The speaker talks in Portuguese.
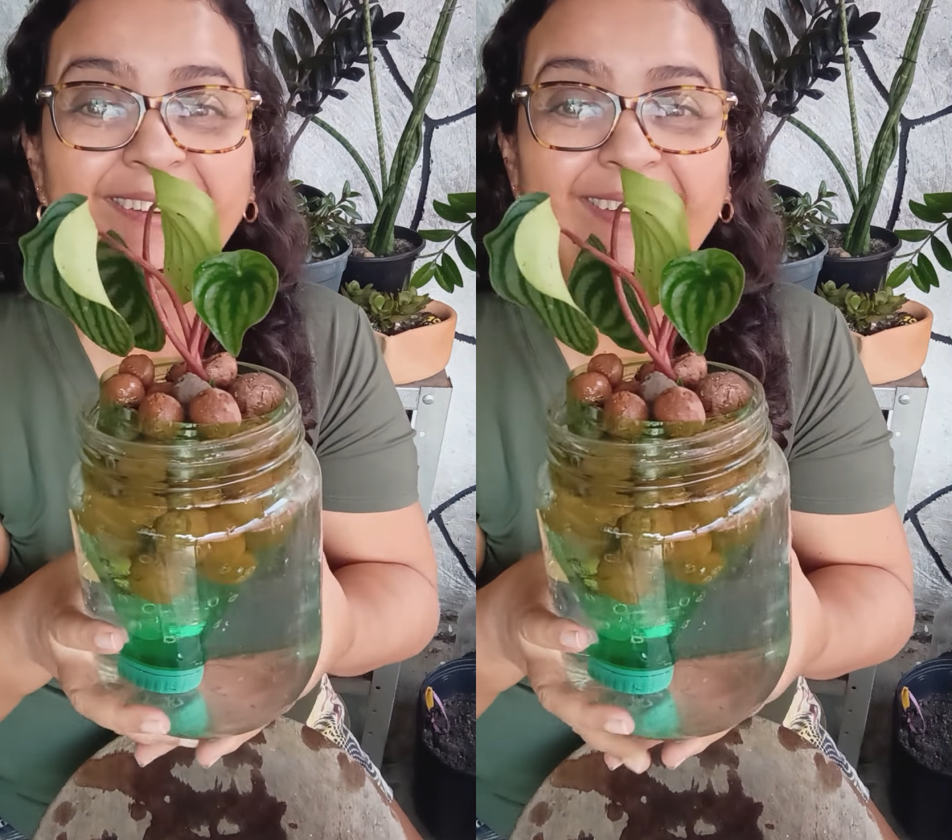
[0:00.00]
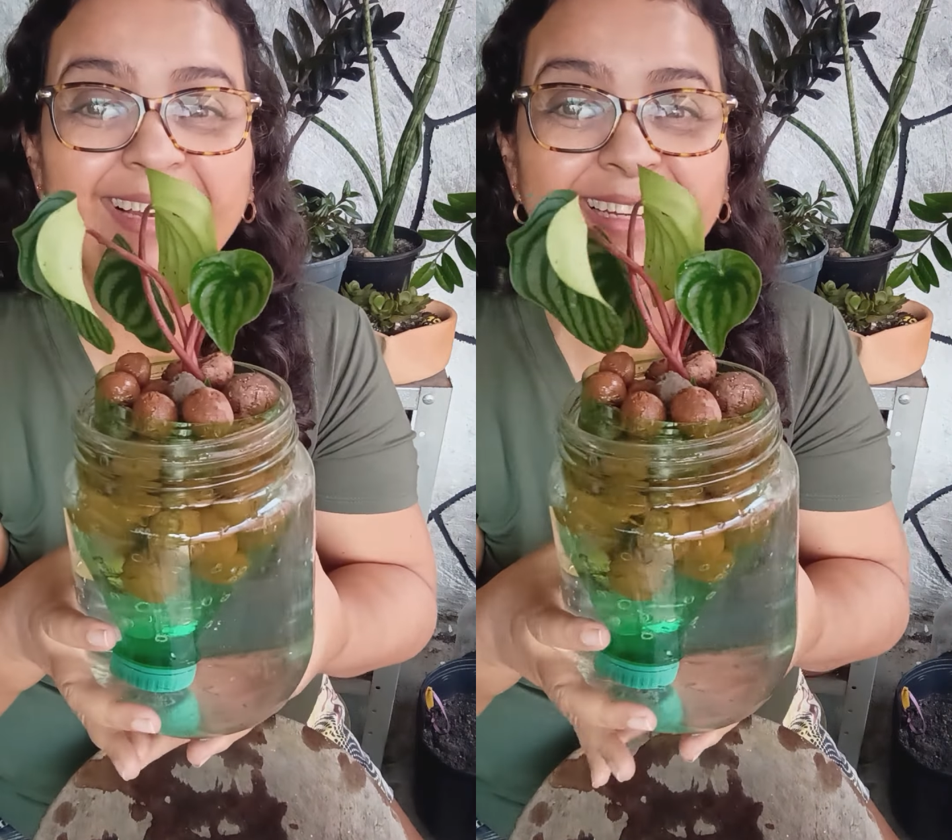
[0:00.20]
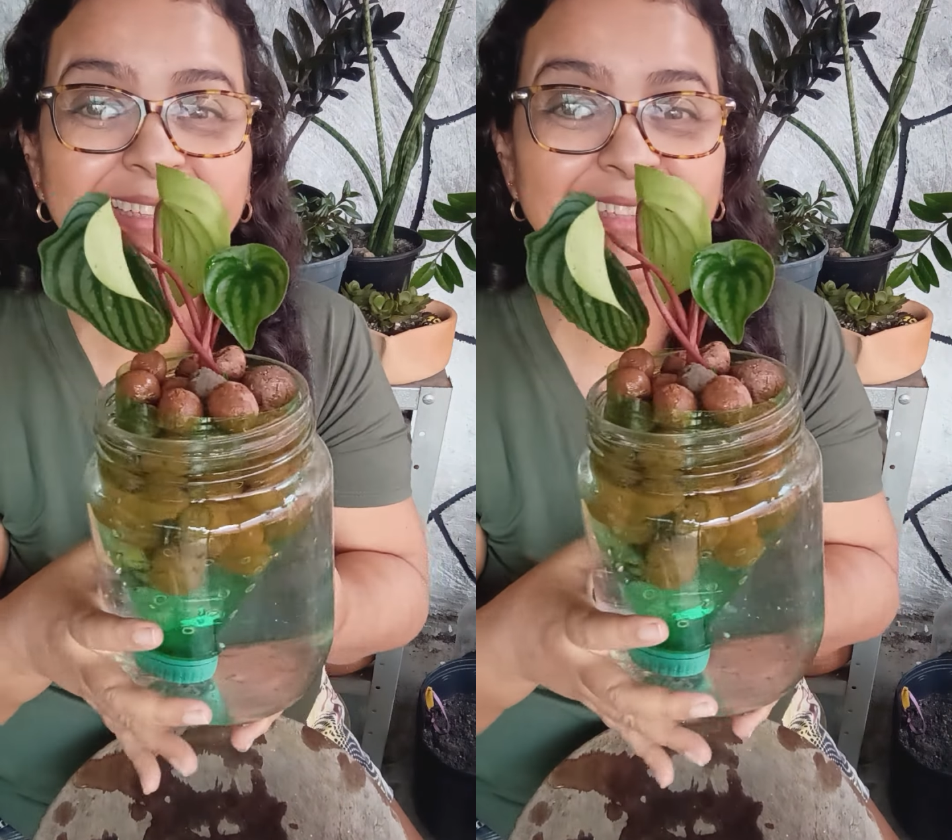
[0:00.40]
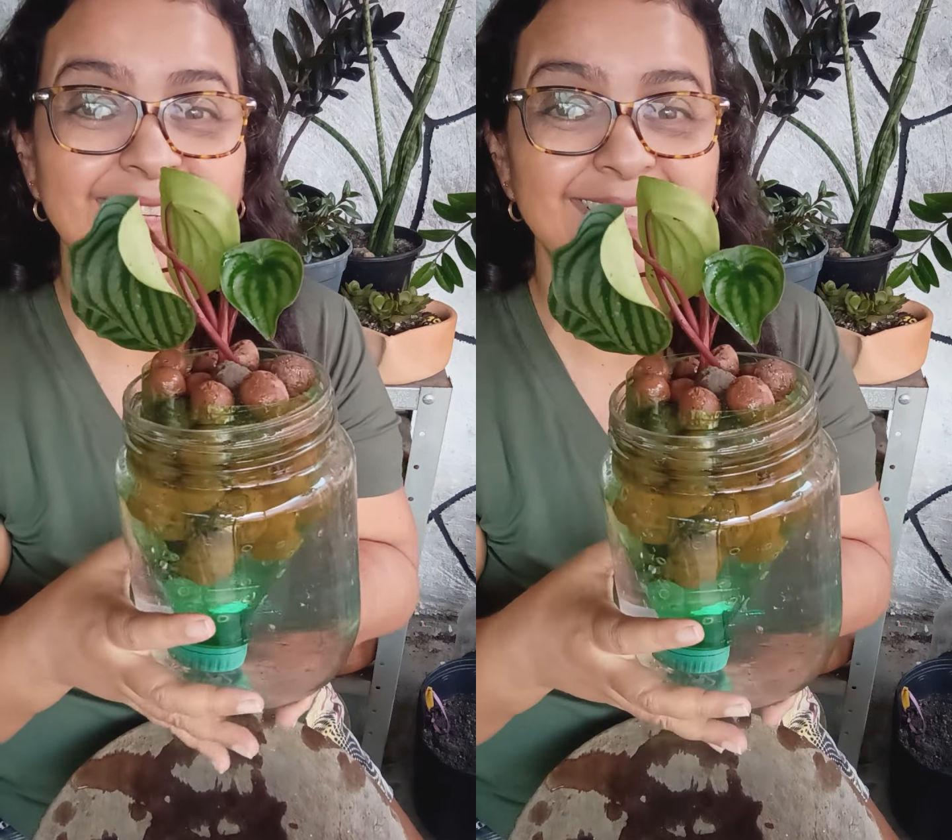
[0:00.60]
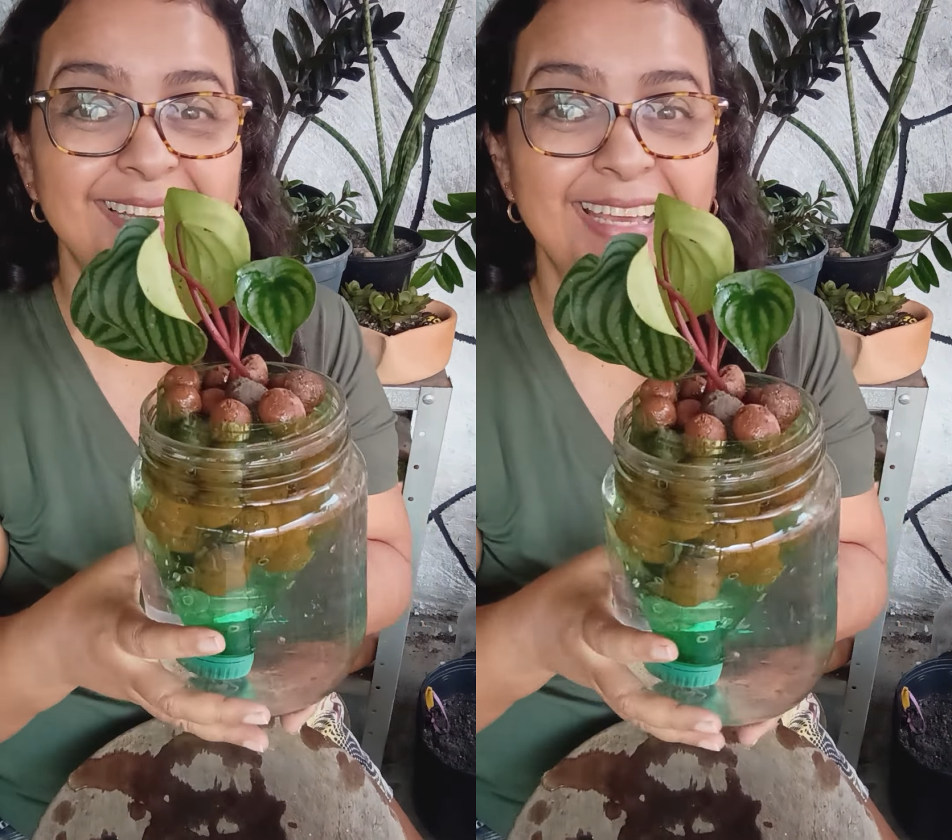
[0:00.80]
Olha a
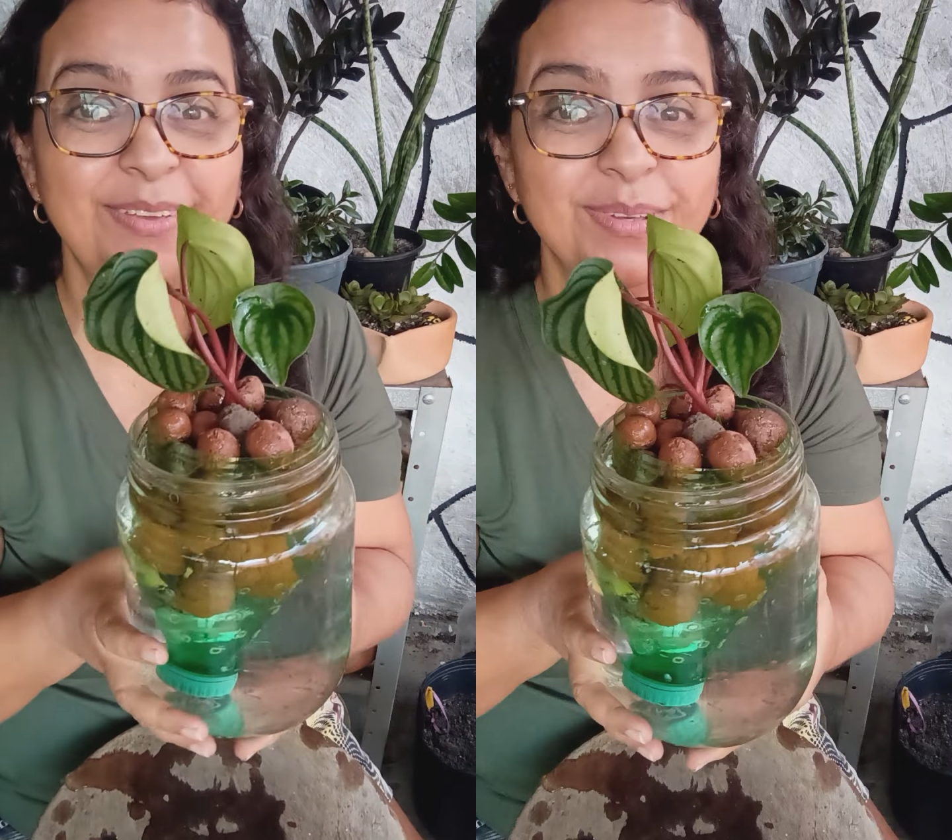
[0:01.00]
lindeza aí.